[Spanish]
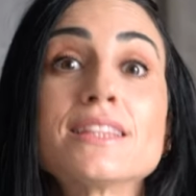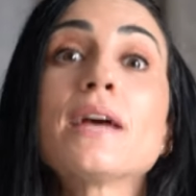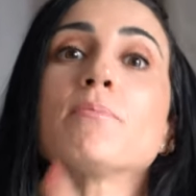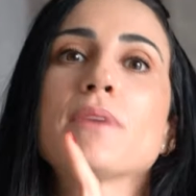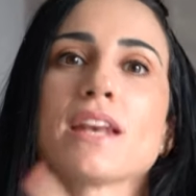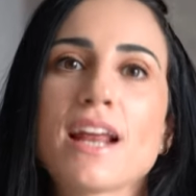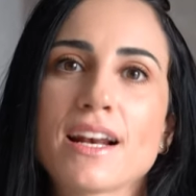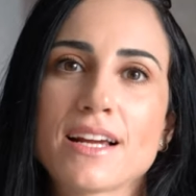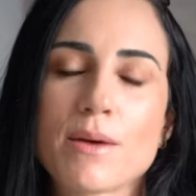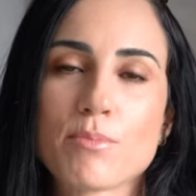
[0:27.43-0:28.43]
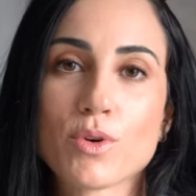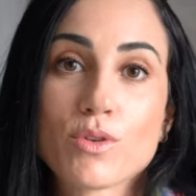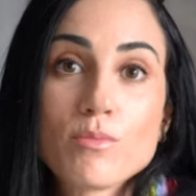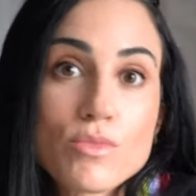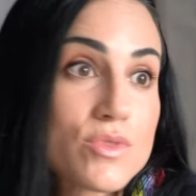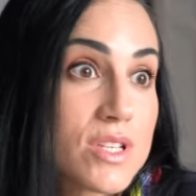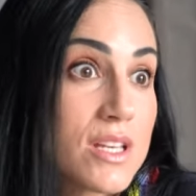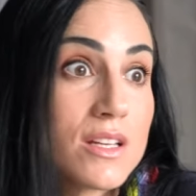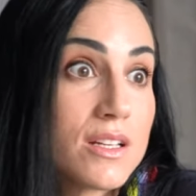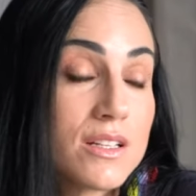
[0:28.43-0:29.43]
temen al cambio, como
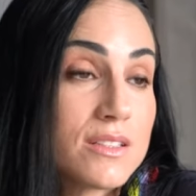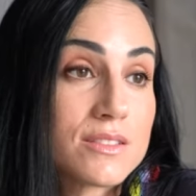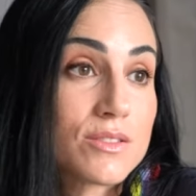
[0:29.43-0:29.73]
si,